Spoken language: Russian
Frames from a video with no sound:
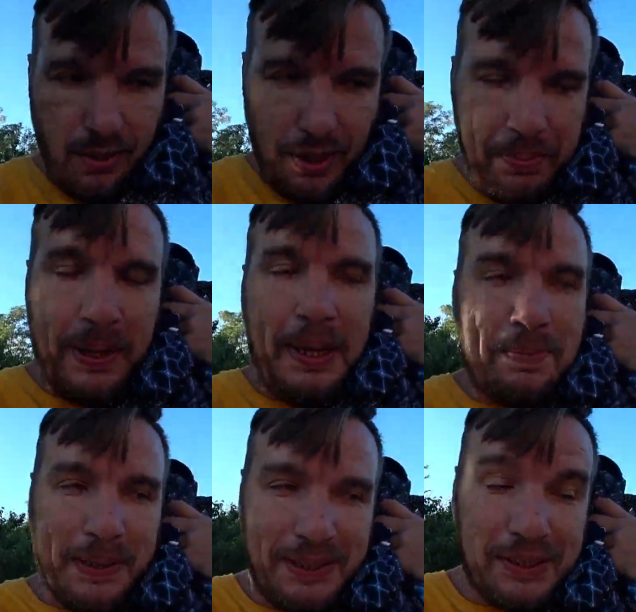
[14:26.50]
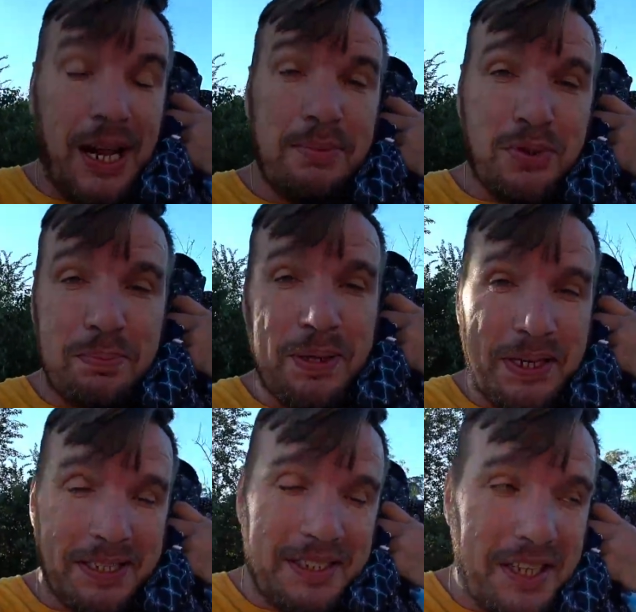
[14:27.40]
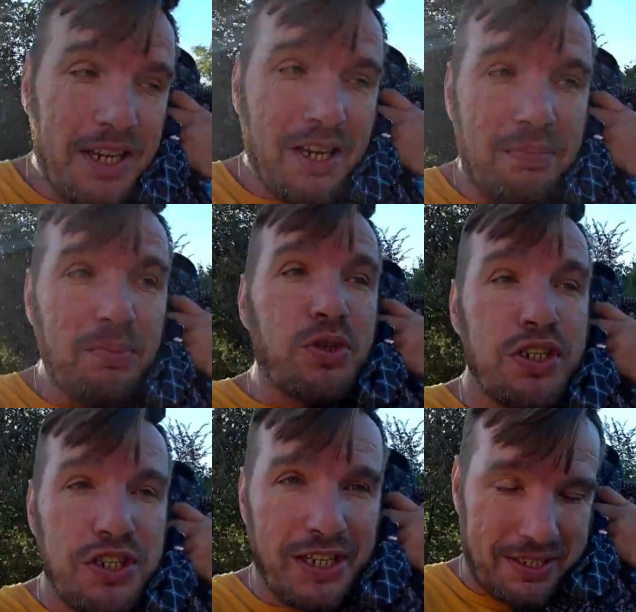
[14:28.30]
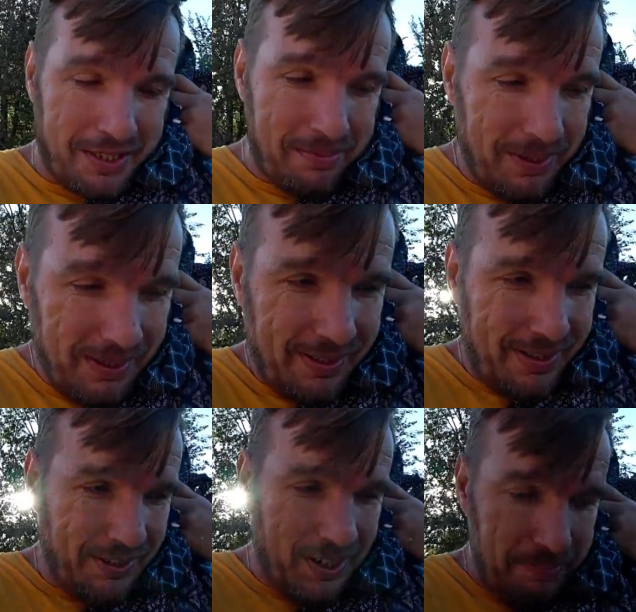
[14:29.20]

И, и продолжаем уже переходить к мужичатским делам.